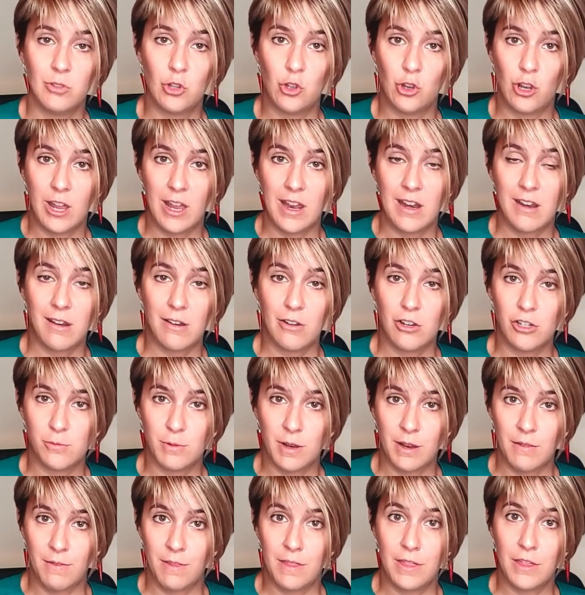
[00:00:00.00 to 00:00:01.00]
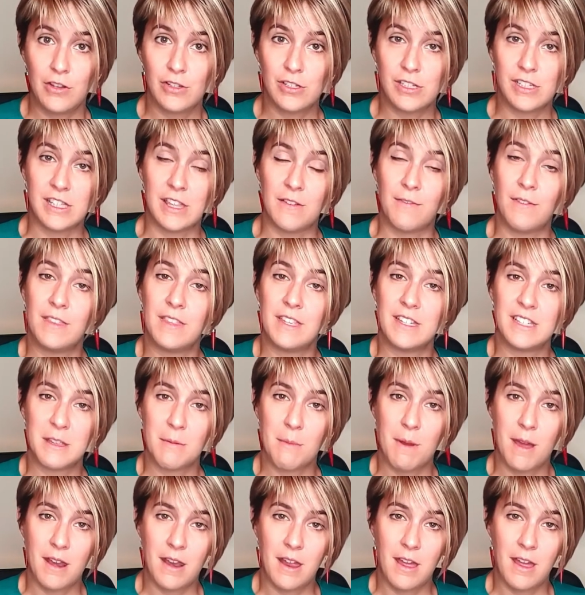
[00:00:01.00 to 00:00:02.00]
donar los beneficios de este fin de
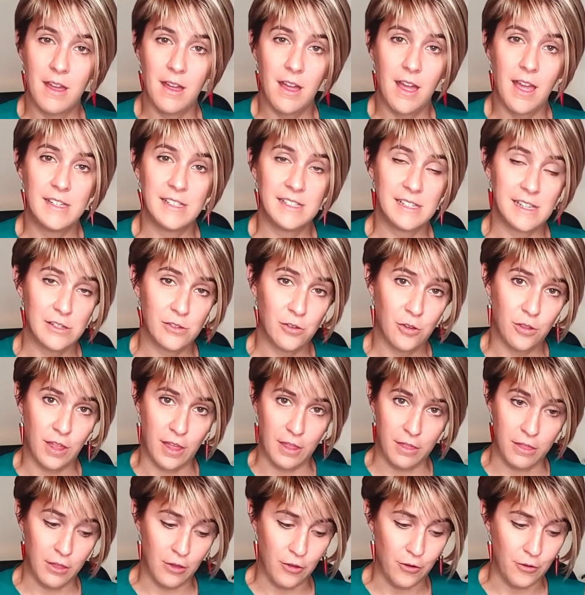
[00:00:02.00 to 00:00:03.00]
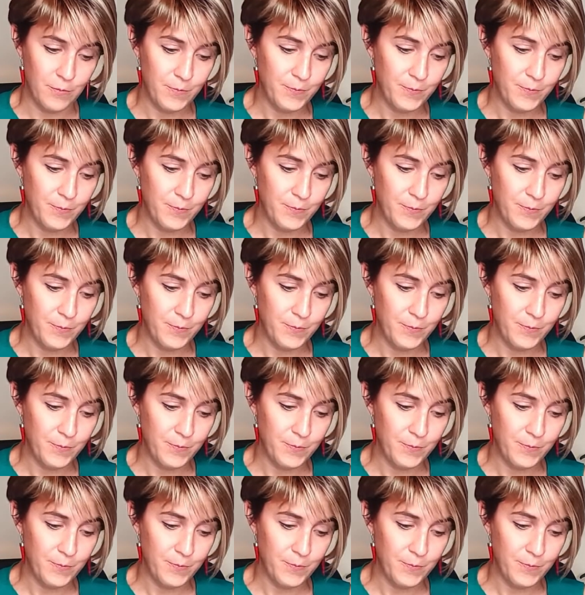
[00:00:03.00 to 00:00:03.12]
semana a esa asociación.